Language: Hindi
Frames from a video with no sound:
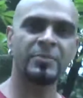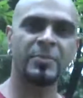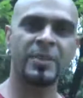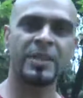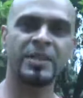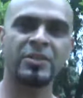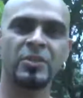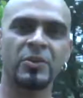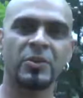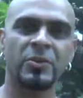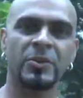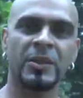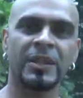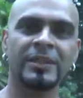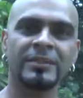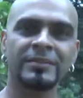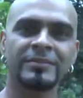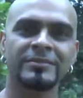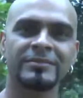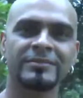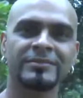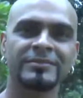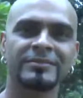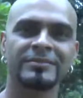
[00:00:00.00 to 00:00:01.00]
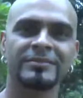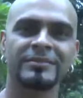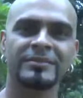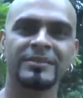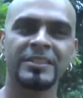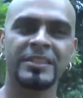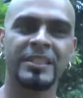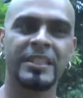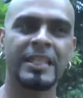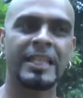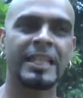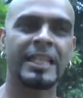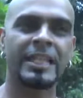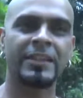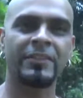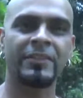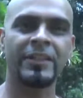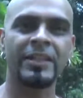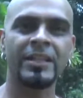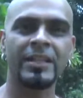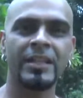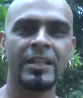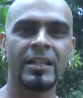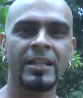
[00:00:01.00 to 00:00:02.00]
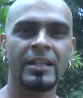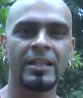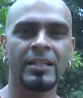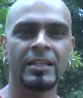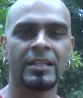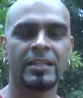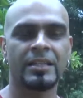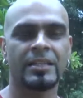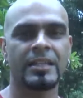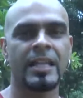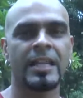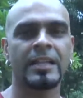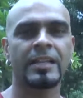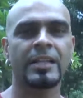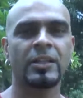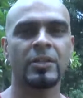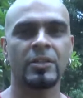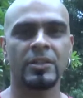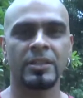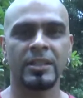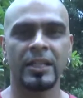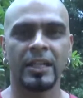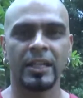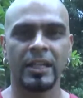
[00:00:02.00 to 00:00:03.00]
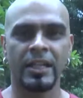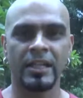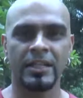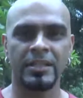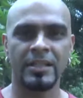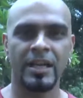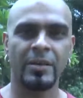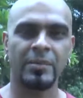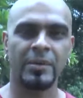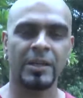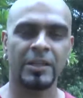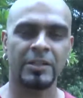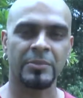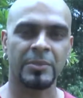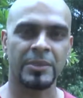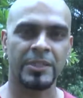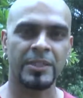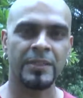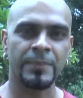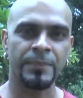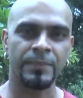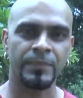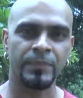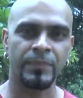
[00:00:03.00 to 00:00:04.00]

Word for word: बेस्ट जुड़वा जी टी वी सैटरडे और संडे शाम आठ बजे